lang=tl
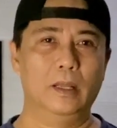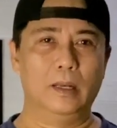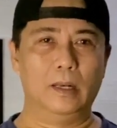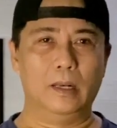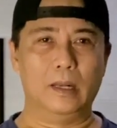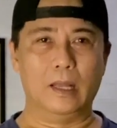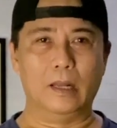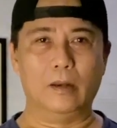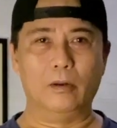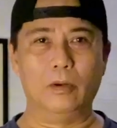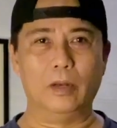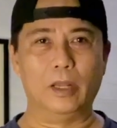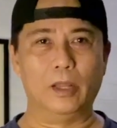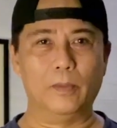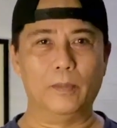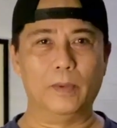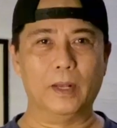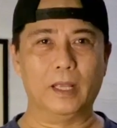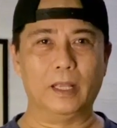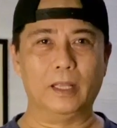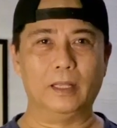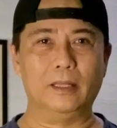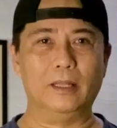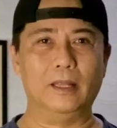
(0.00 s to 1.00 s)
lalo na yung
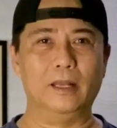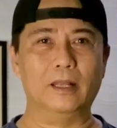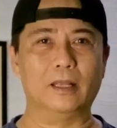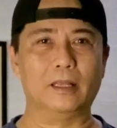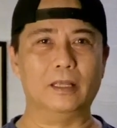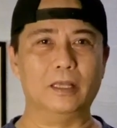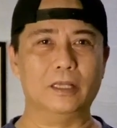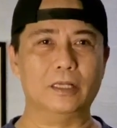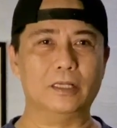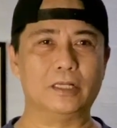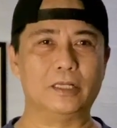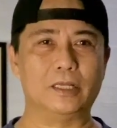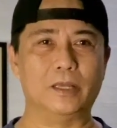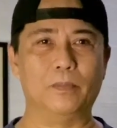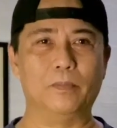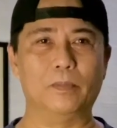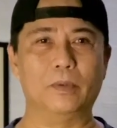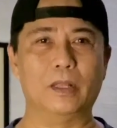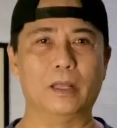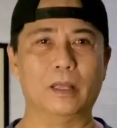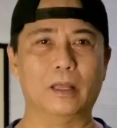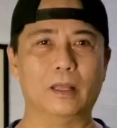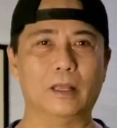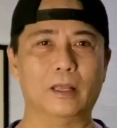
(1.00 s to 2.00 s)
mga hindi nag skip
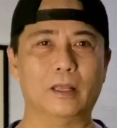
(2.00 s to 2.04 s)
ng